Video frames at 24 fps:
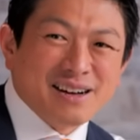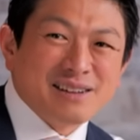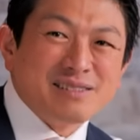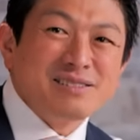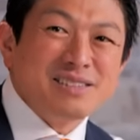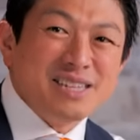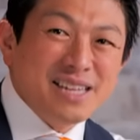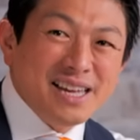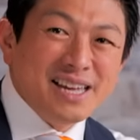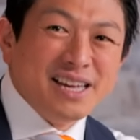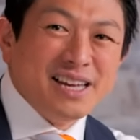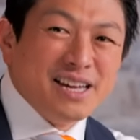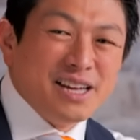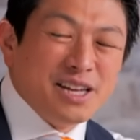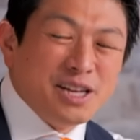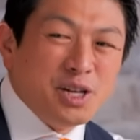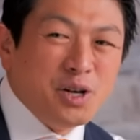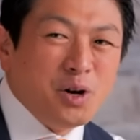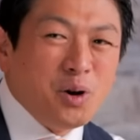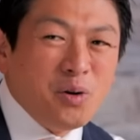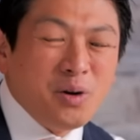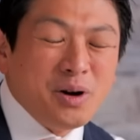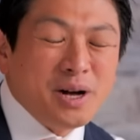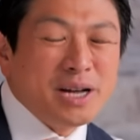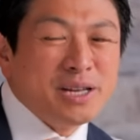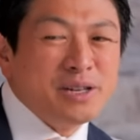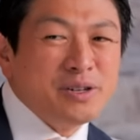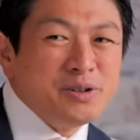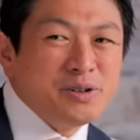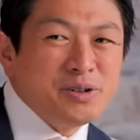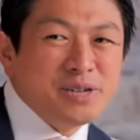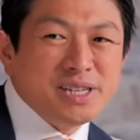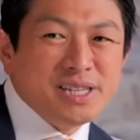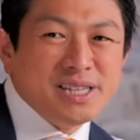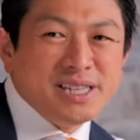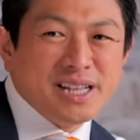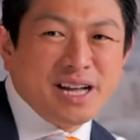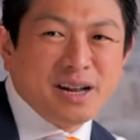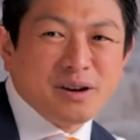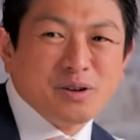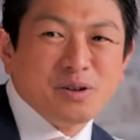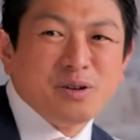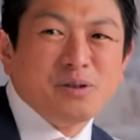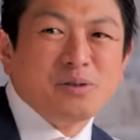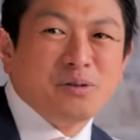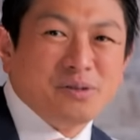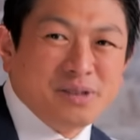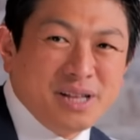逆に日本が有利にな
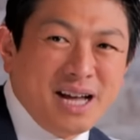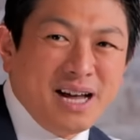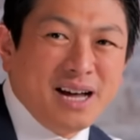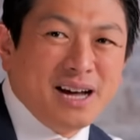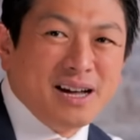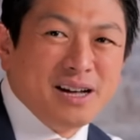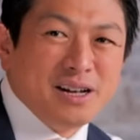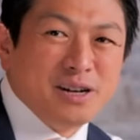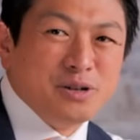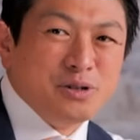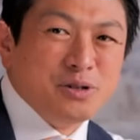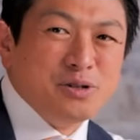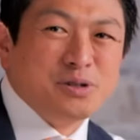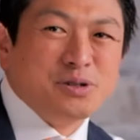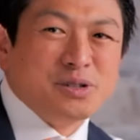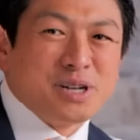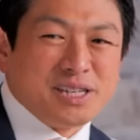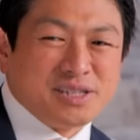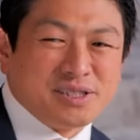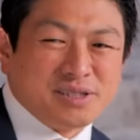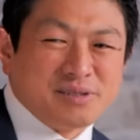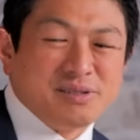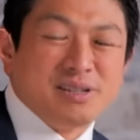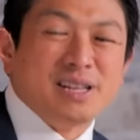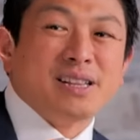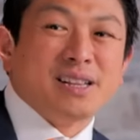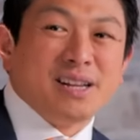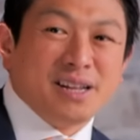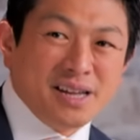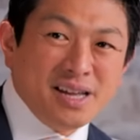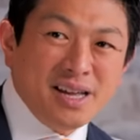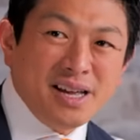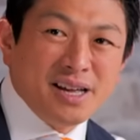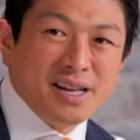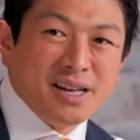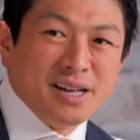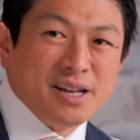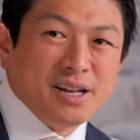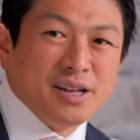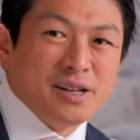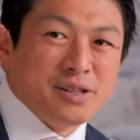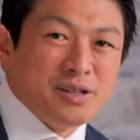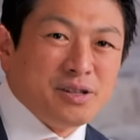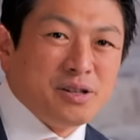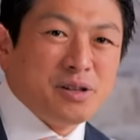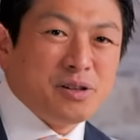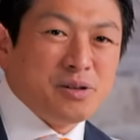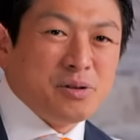るようなルールが作れたり
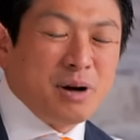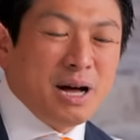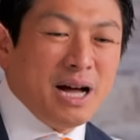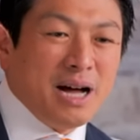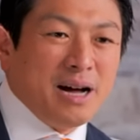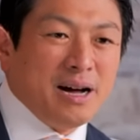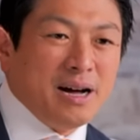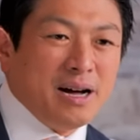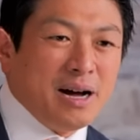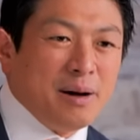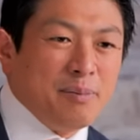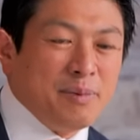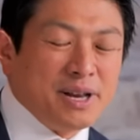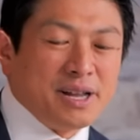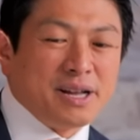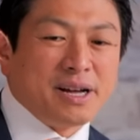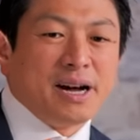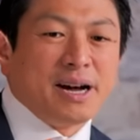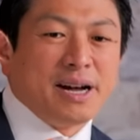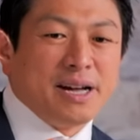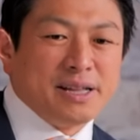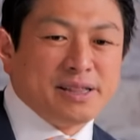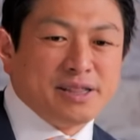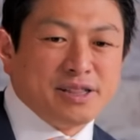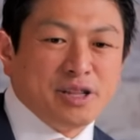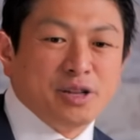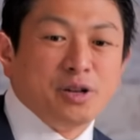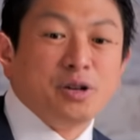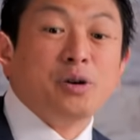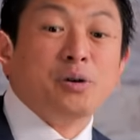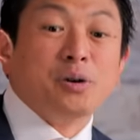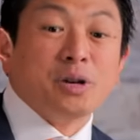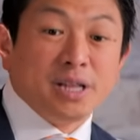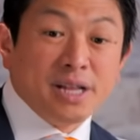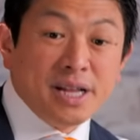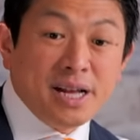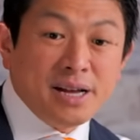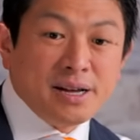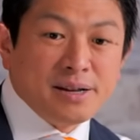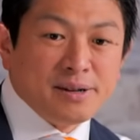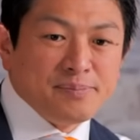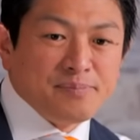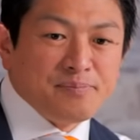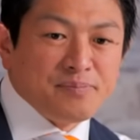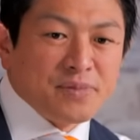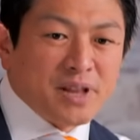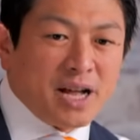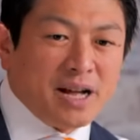あとはアメリカがやってるようにね
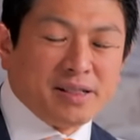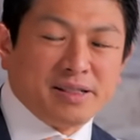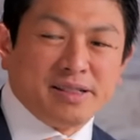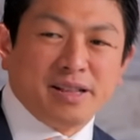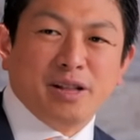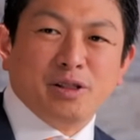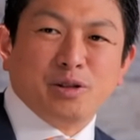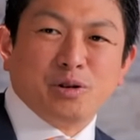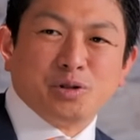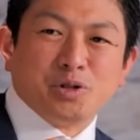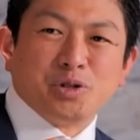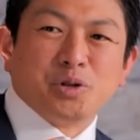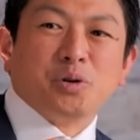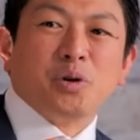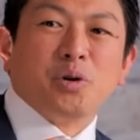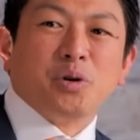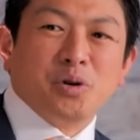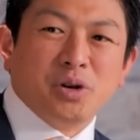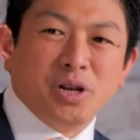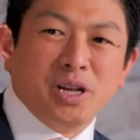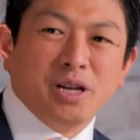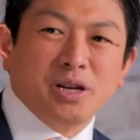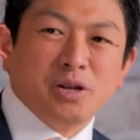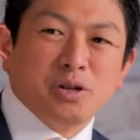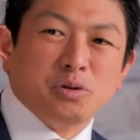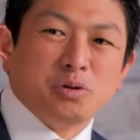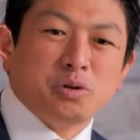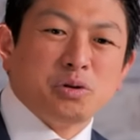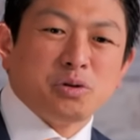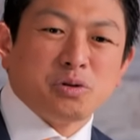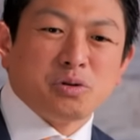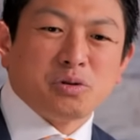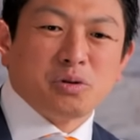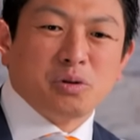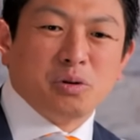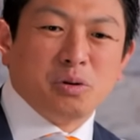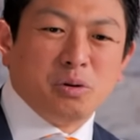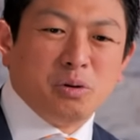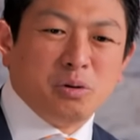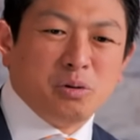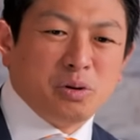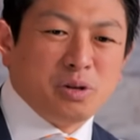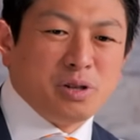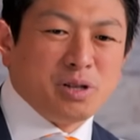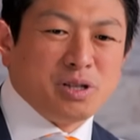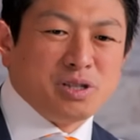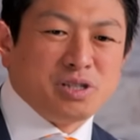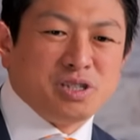発展途上国に、ちょっと
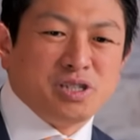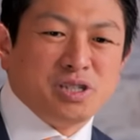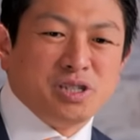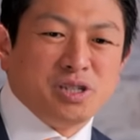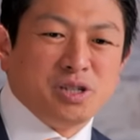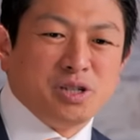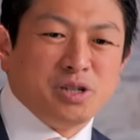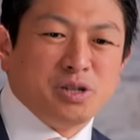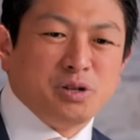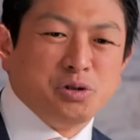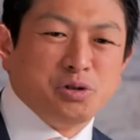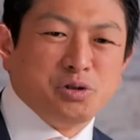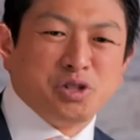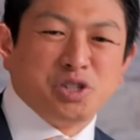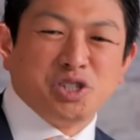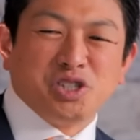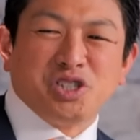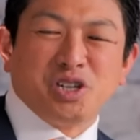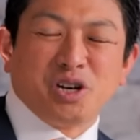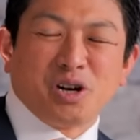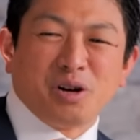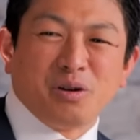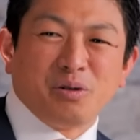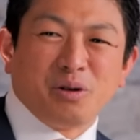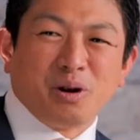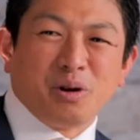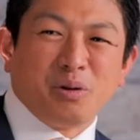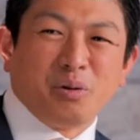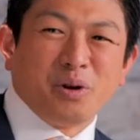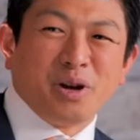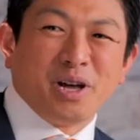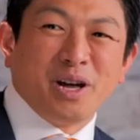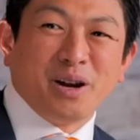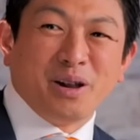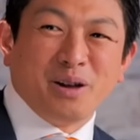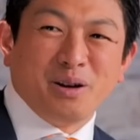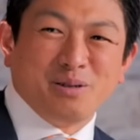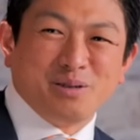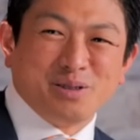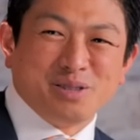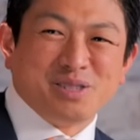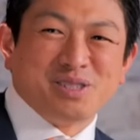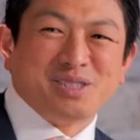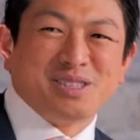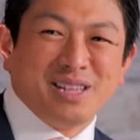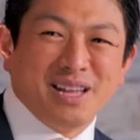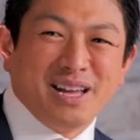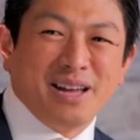俺たち融資してあげるからこれやれよっ
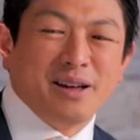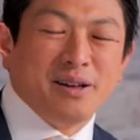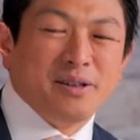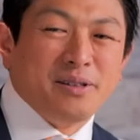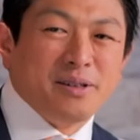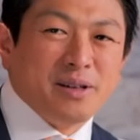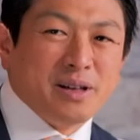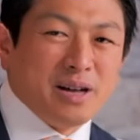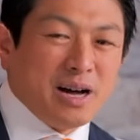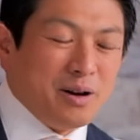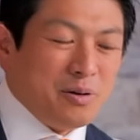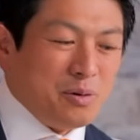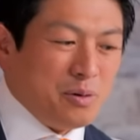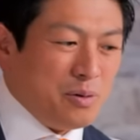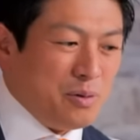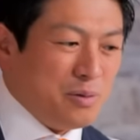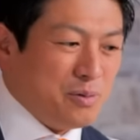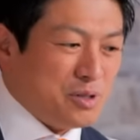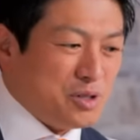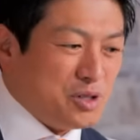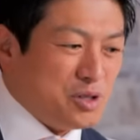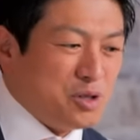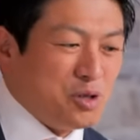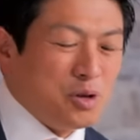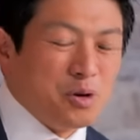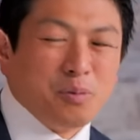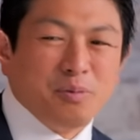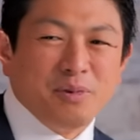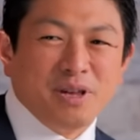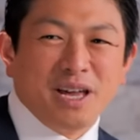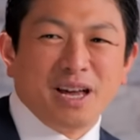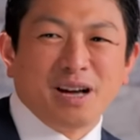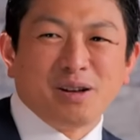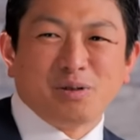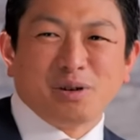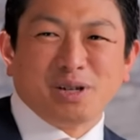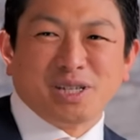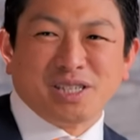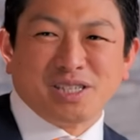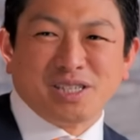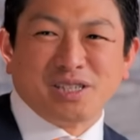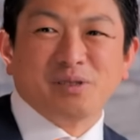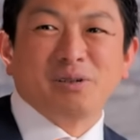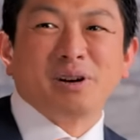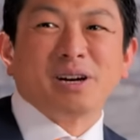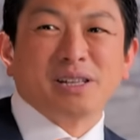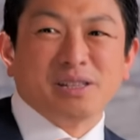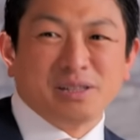つって、あの、水道の民営化とかさ
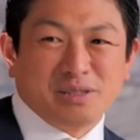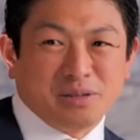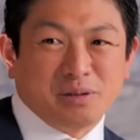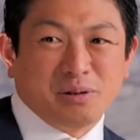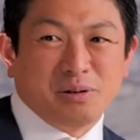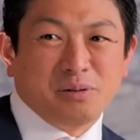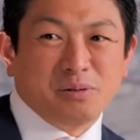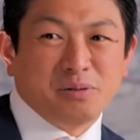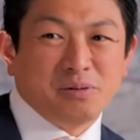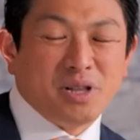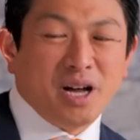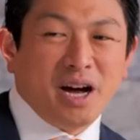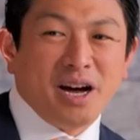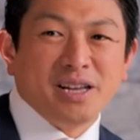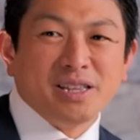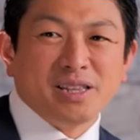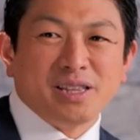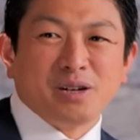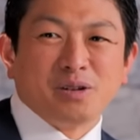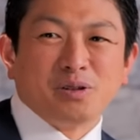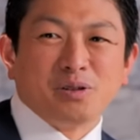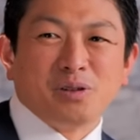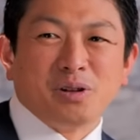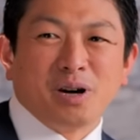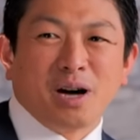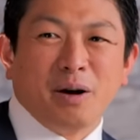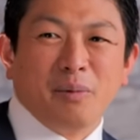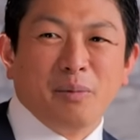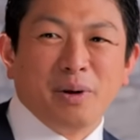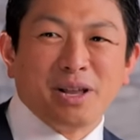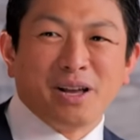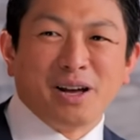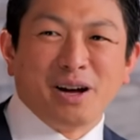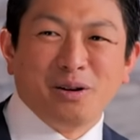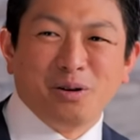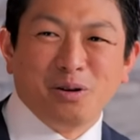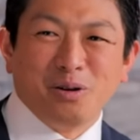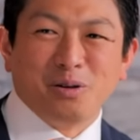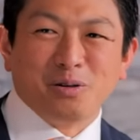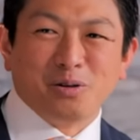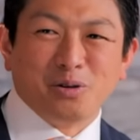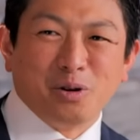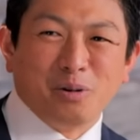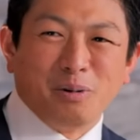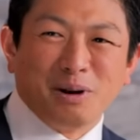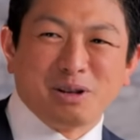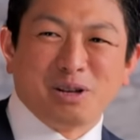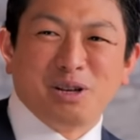せるわけですよ。で、入ってくるのがアメリカの
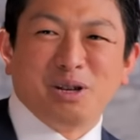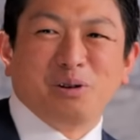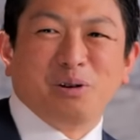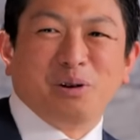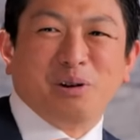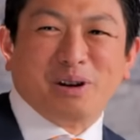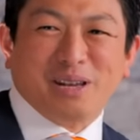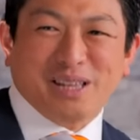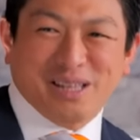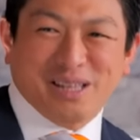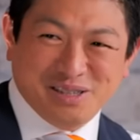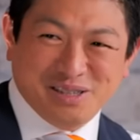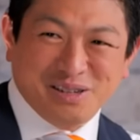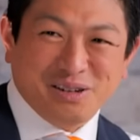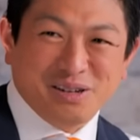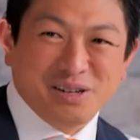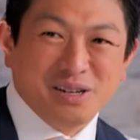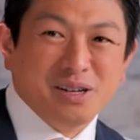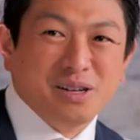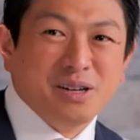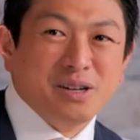グローバル企業なすよ。